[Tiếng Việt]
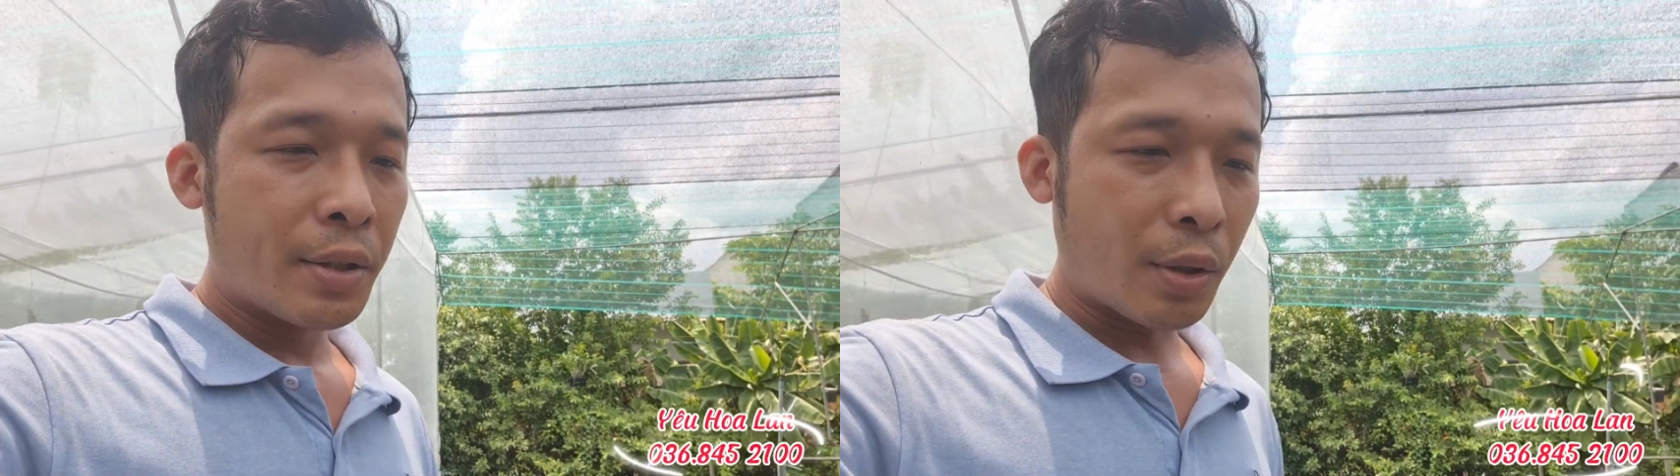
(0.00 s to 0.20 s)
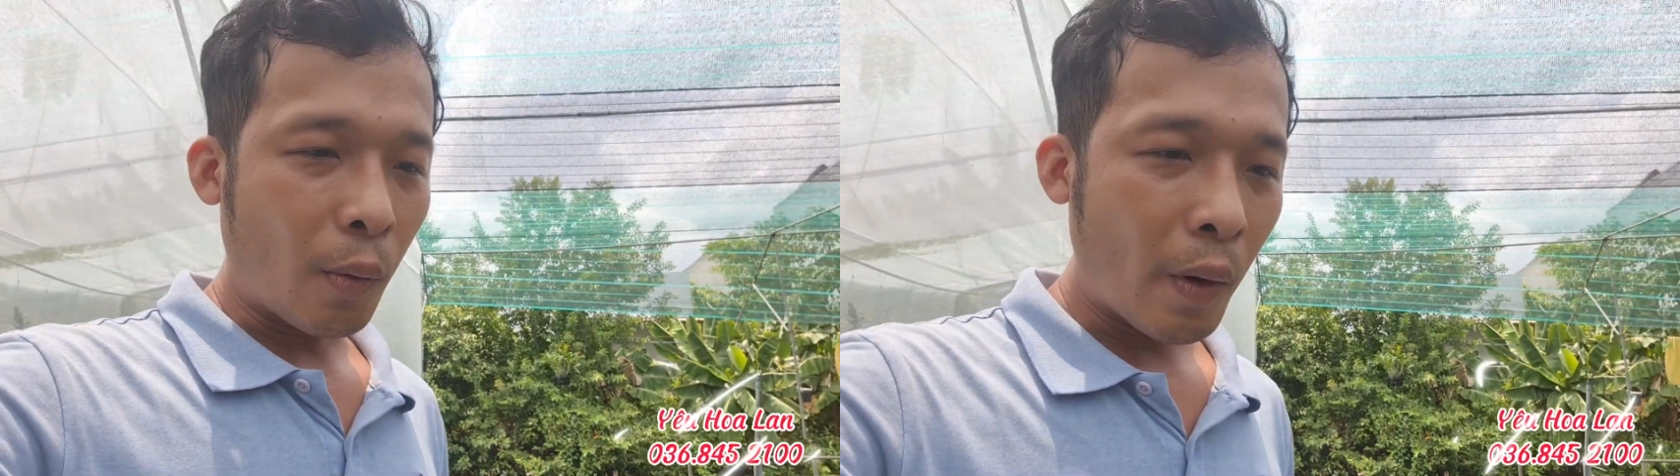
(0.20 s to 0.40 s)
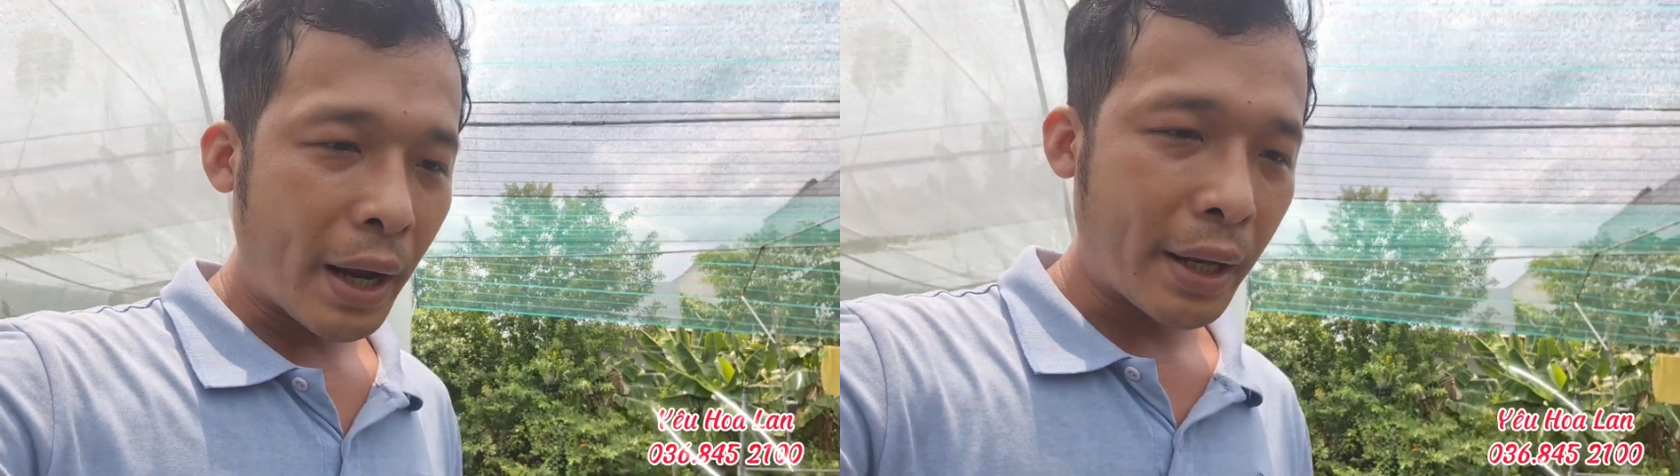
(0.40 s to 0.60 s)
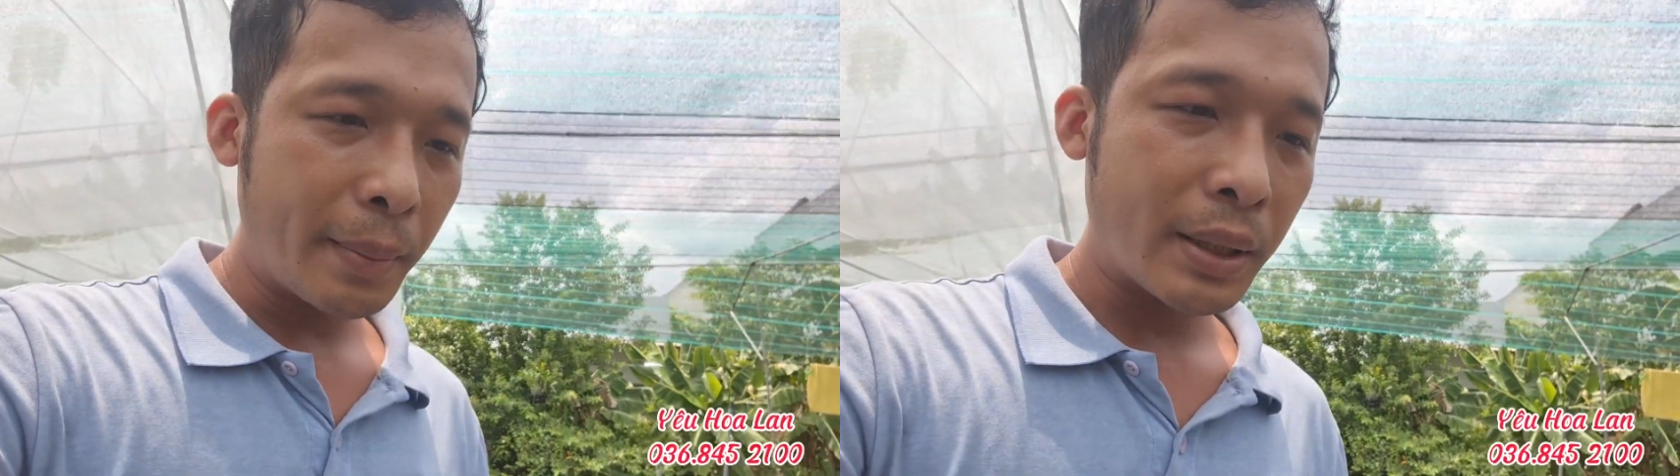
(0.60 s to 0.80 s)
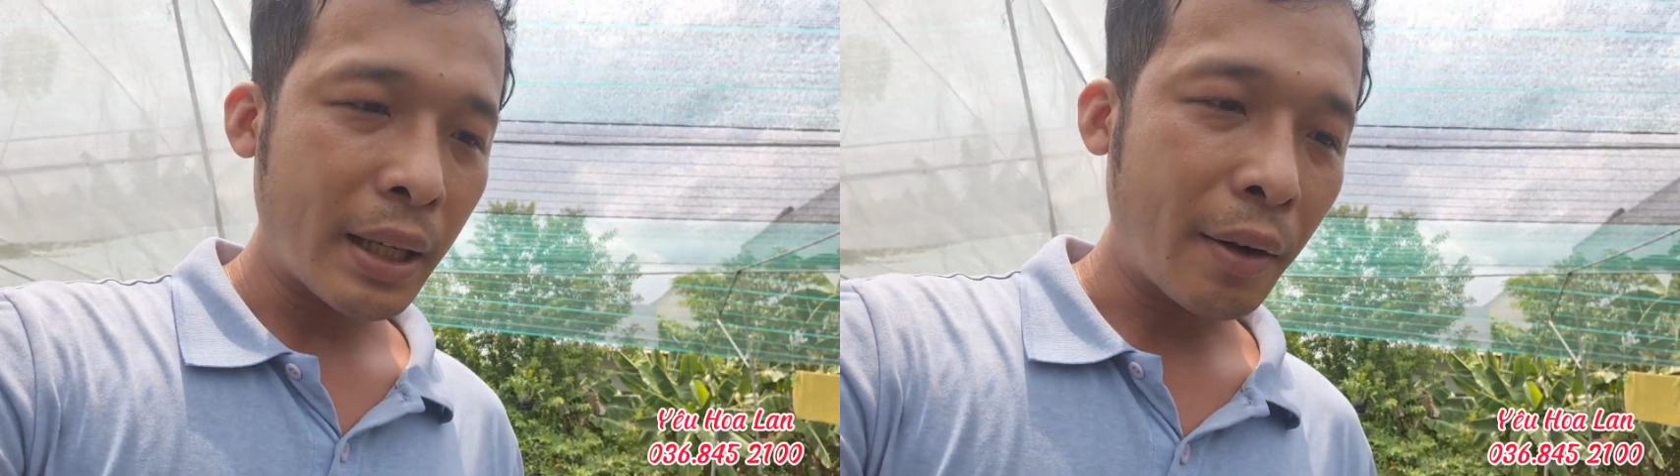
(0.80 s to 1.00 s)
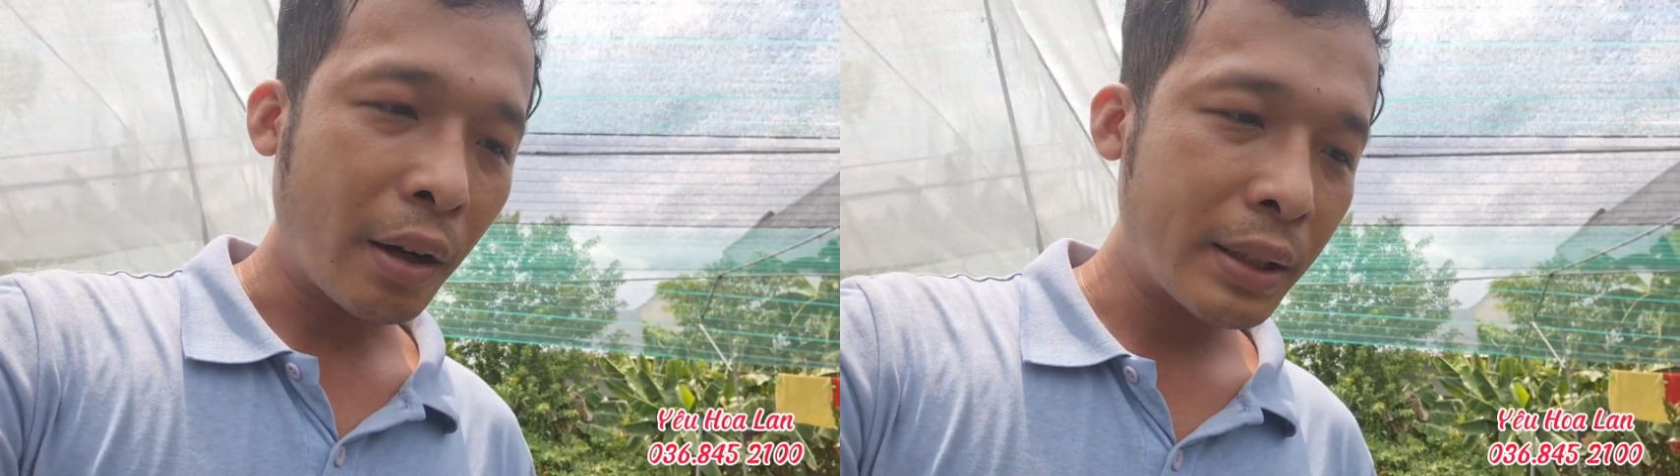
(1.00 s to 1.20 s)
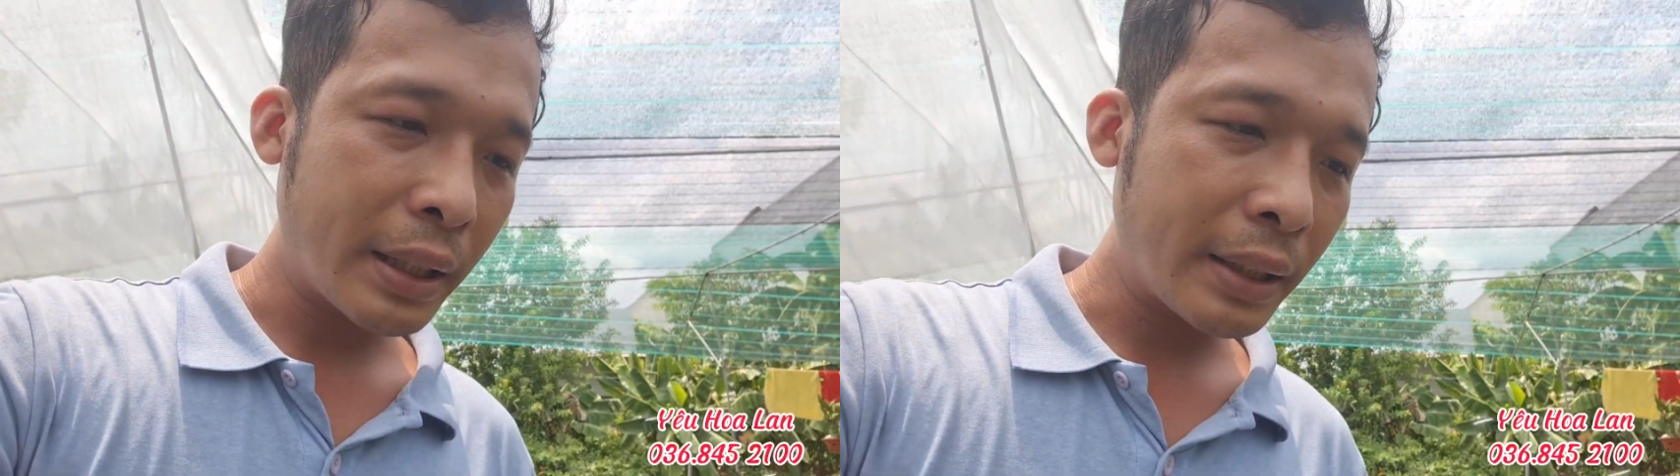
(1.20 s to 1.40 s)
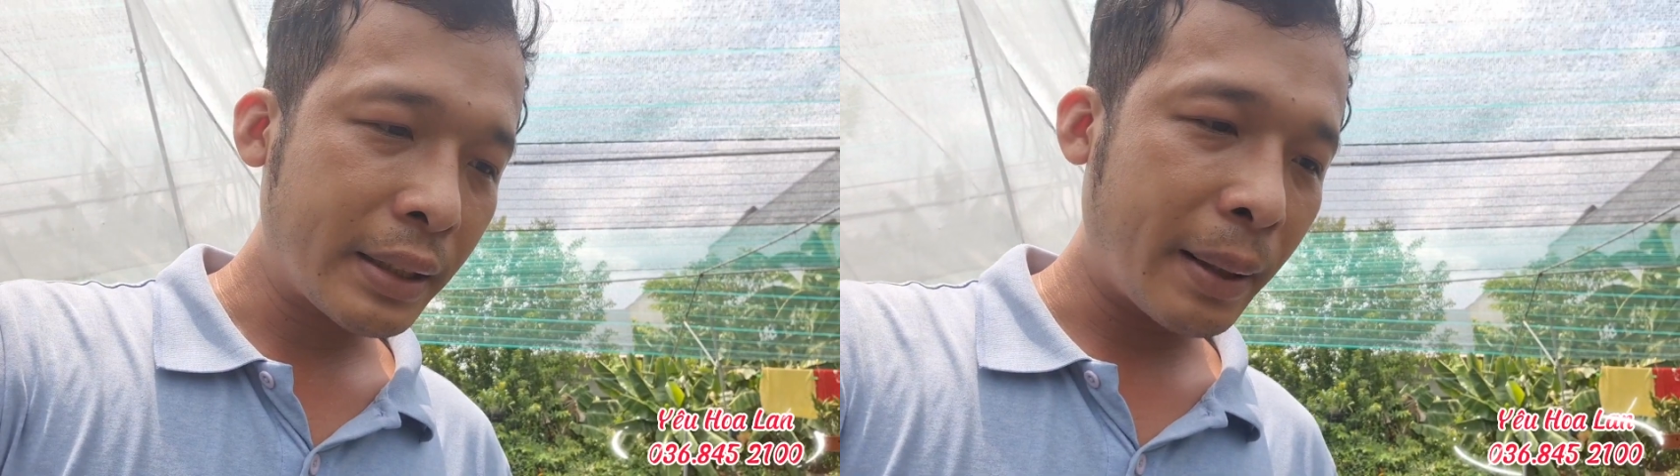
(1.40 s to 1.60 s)
Sổ hoa thì mình sau đó
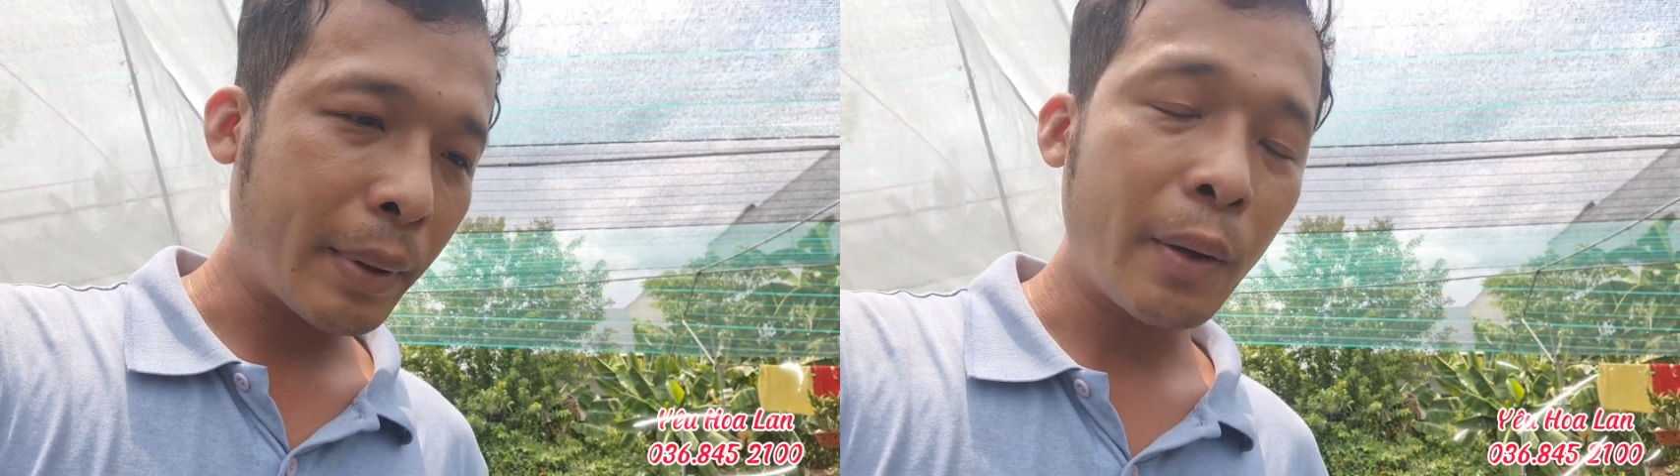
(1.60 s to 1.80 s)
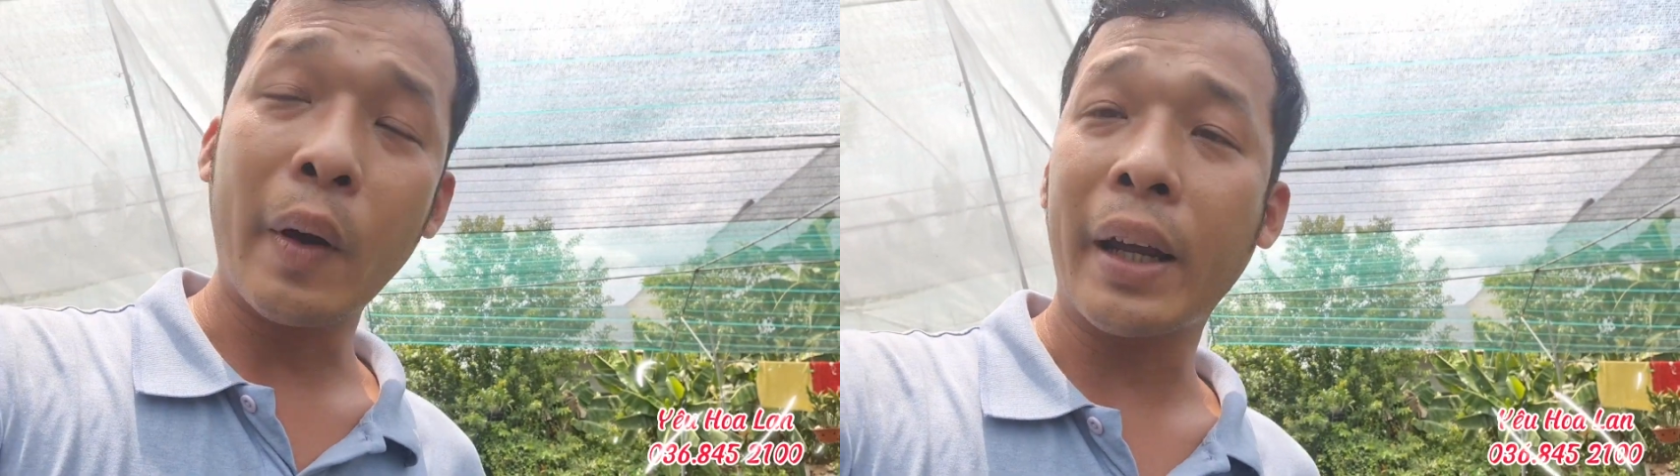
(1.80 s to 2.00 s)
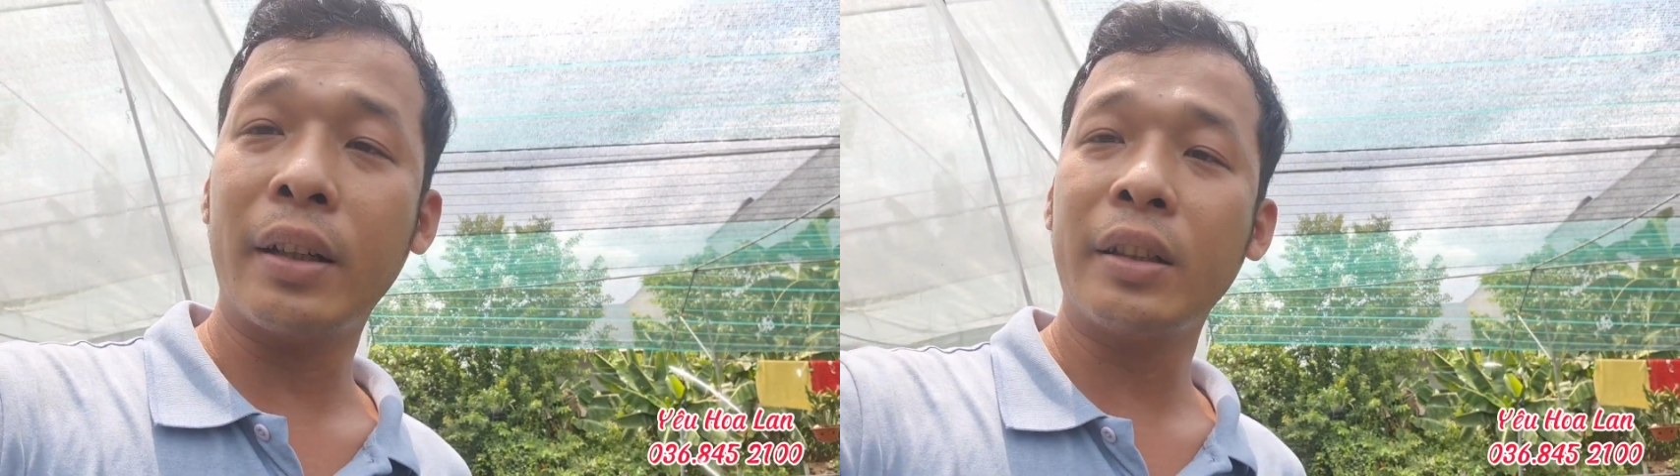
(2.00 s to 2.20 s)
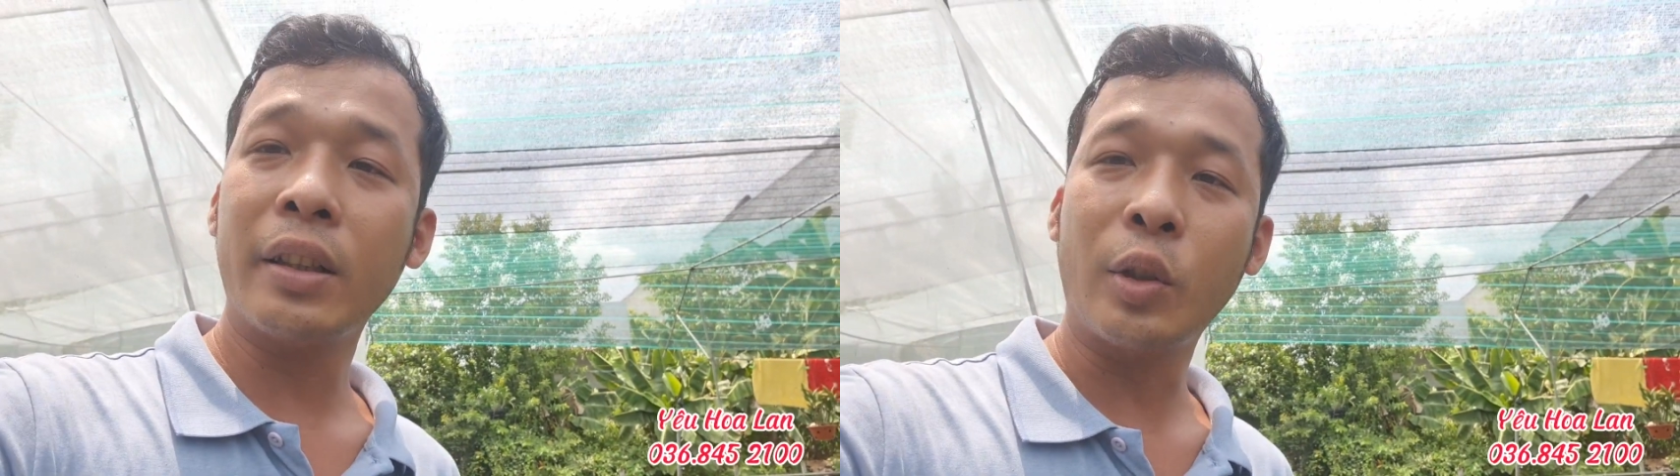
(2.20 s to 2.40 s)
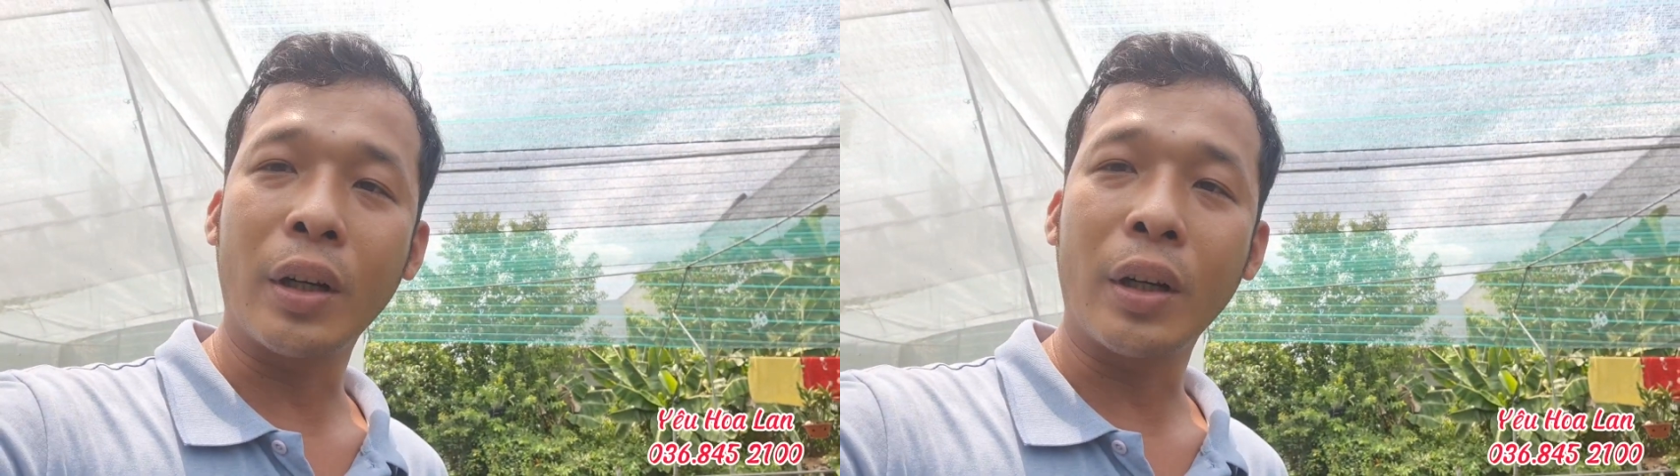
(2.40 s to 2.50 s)
sẽ xem cái hoa đó nó